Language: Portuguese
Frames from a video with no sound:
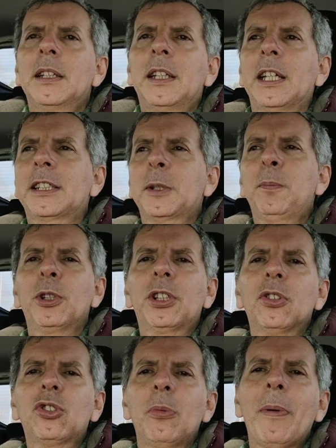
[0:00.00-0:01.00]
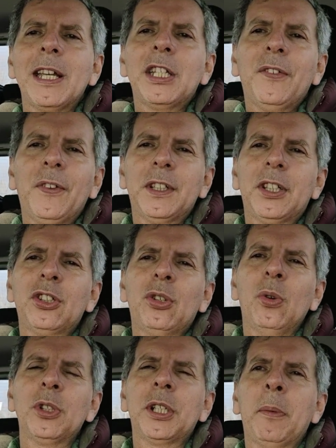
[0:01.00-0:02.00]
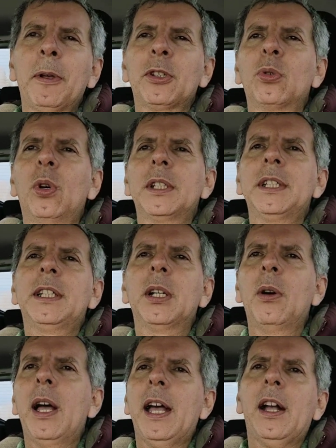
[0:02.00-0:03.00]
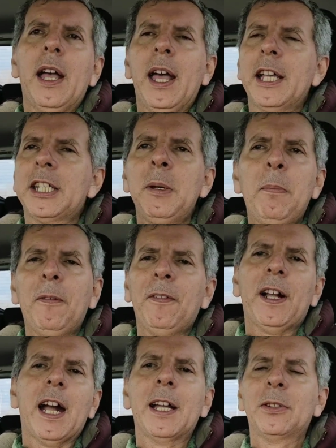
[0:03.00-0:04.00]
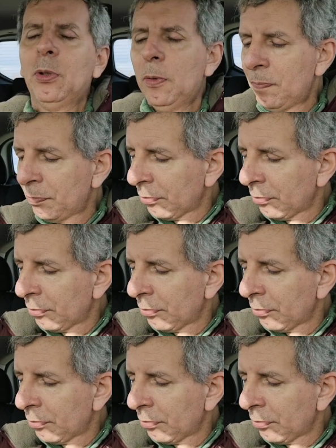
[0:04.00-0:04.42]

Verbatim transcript: Que essas posições são mais difíceis de conseguir pessoas, então é, é simplificado